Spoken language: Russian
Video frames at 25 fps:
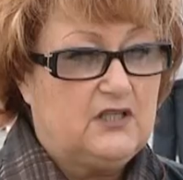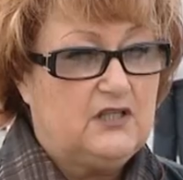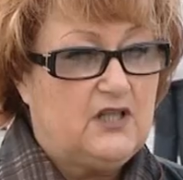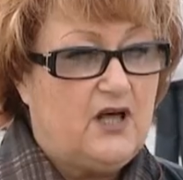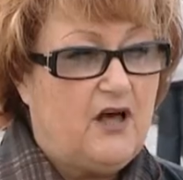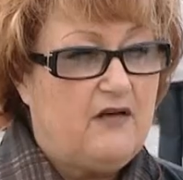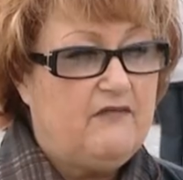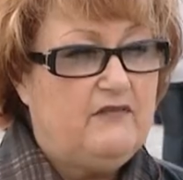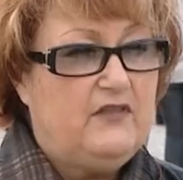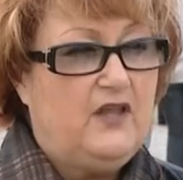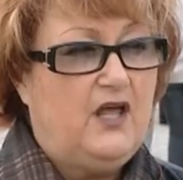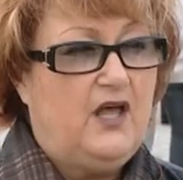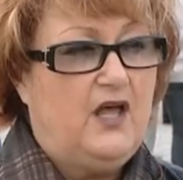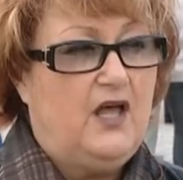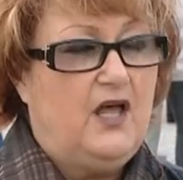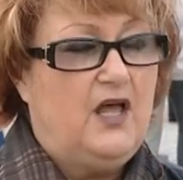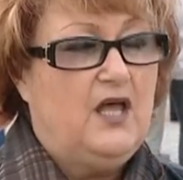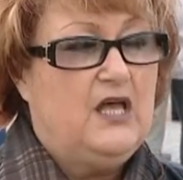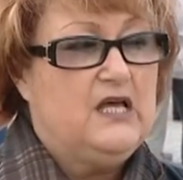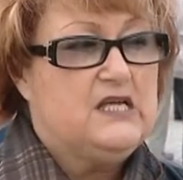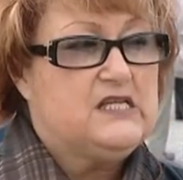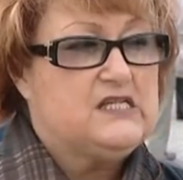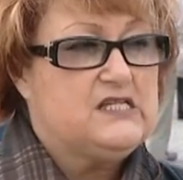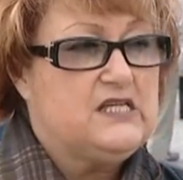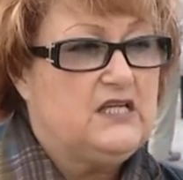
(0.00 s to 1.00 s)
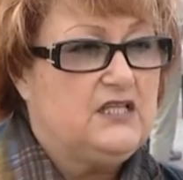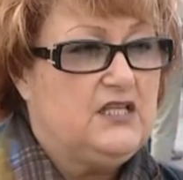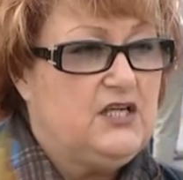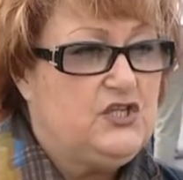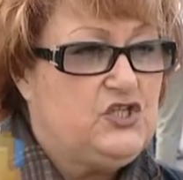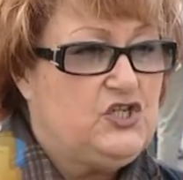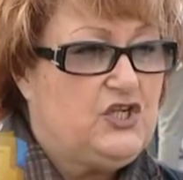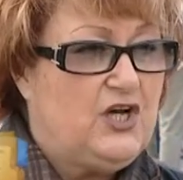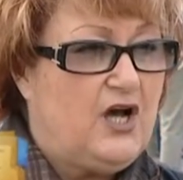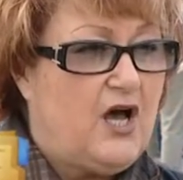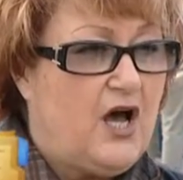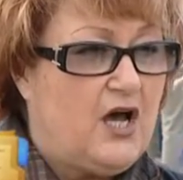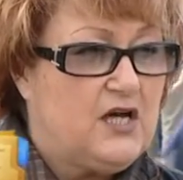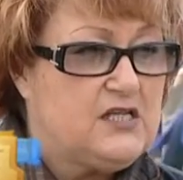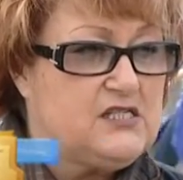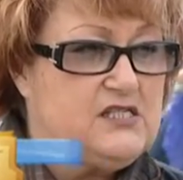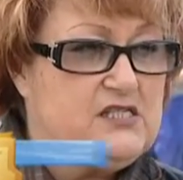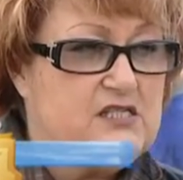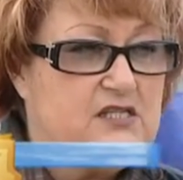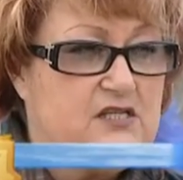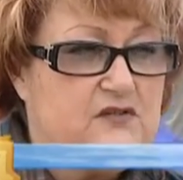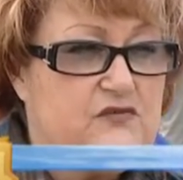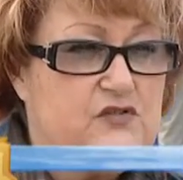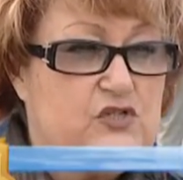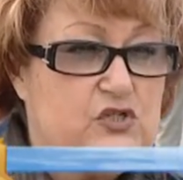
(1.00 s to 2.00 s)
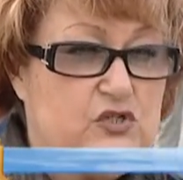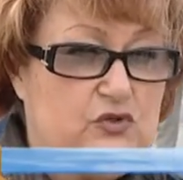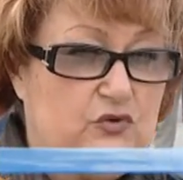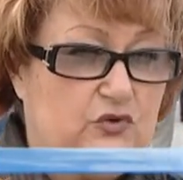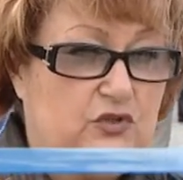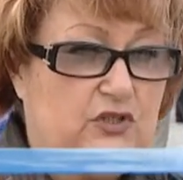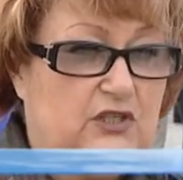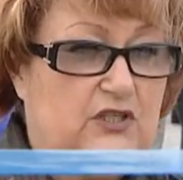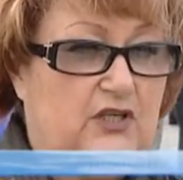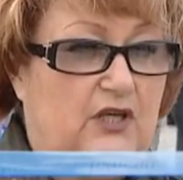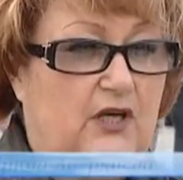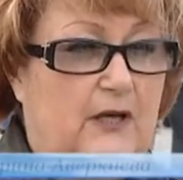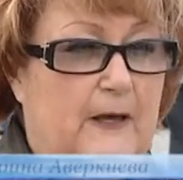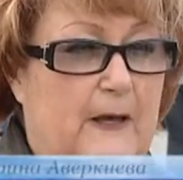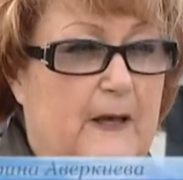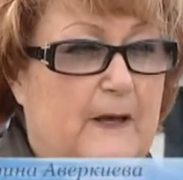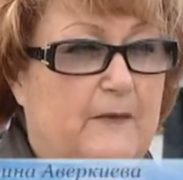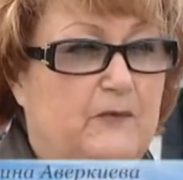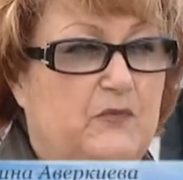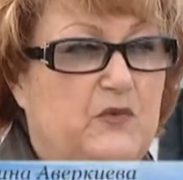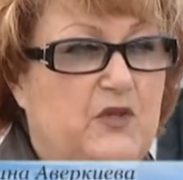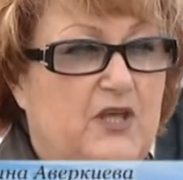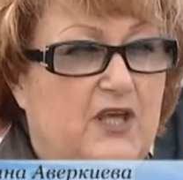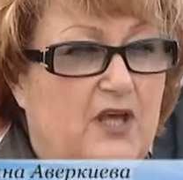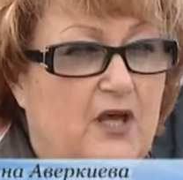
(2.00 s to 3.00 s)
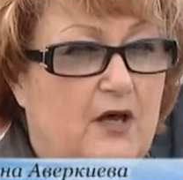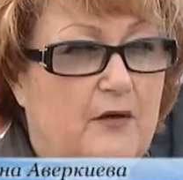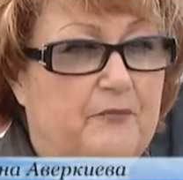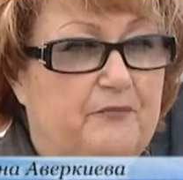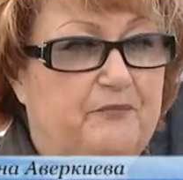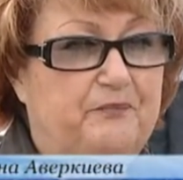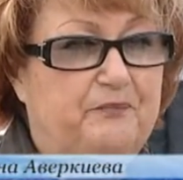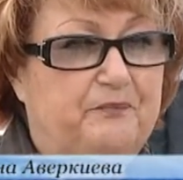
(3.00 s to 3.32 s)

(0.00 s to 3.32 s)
Главная задача акции все-таки не,